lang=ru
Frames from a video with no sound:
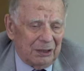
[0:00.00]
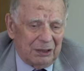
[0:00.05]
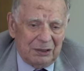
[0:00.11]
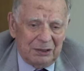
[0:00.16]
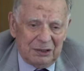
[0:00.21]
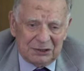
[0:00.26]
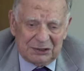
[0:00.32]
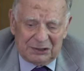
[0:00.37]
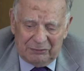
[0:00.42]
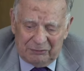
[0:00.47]

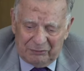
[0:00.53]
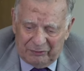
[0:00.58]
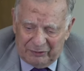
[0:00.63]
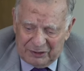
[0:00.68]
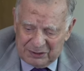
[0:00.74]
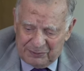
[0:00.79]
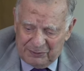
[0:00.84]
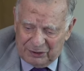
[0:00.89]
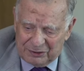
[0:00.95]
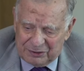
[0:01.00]
Если вы
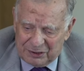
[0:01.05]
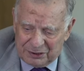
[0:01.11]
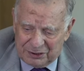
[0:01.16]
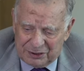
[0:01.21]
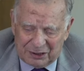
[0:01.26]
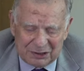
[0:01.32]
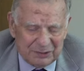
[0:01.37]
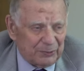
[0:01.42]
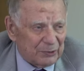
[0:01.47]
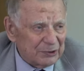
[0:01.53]
возьмете
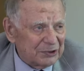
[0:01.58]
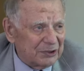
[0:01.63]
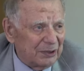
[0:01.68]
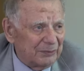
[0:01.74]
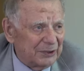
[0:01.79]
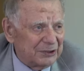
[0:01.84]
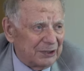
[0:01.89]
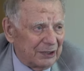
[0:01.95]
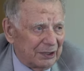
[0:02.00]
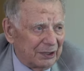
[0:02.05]
сейчас просто
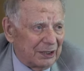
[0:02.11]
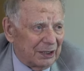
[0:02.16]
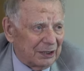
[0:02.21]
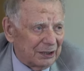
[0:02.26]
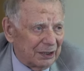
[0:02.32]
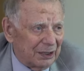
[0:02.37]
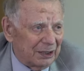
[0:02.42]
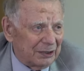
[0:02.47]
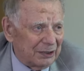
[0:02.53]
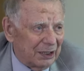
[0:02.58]

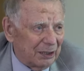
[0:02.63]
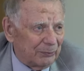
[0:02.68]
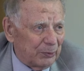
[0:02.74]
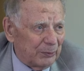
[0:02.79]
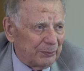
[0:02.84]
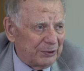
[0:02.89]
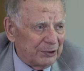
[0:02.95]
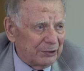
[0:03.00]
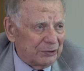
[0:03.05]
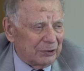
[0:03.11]
материалы, они
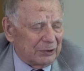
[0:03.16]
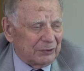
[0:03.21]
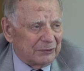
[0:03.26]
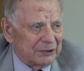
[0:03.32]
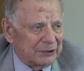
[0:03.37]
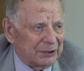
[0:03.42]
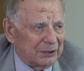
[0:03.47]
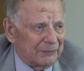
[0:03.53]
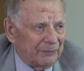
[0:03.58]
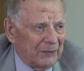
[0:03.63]

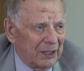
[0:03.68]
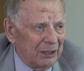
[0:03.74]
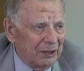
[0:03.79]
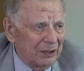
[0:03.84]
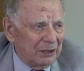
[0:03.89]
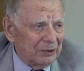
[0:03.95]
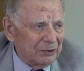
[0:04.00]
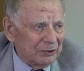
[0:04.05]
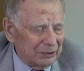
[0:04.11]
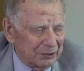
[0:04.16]
опубликованы,
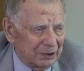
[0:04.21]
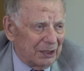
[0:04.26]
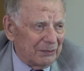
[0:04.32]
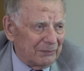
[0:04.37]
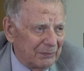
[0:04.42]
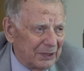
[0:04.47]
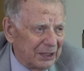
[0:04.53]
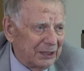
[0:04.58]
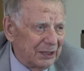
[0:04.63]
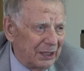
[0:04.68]
то
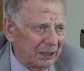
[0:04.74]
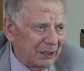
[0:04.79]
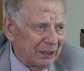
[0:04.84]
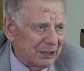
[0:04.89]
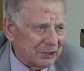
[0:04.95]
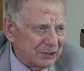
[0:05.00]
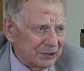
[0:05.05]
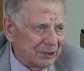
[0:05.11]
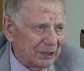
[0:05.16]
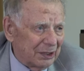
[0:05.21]
там моя
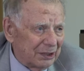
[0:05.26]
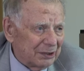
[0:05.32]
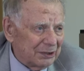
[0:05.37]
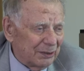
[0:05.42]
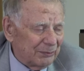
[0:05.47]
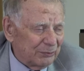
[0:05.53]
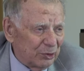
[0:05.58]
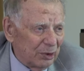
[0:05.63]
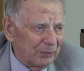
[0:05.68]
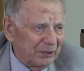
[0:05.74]
речь на
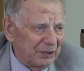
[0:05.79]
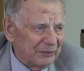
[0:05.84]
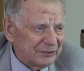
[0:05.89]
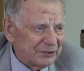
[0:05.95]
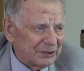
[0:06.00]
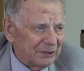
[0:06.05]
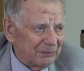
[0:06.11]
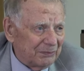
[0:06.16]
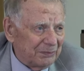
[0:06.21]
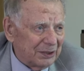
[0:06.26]
этом
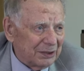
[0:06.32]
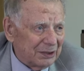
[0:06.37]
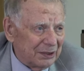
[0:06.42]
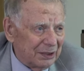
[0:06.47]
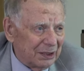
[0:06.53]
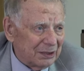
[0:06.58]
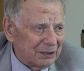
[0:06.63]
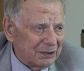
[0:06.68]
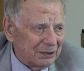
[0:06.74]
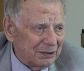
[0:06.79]
Нобелевском
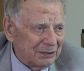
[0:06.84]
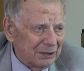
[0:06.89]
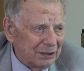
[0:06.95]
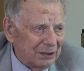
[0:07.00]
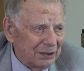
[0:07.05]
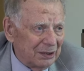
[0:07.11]
банкете.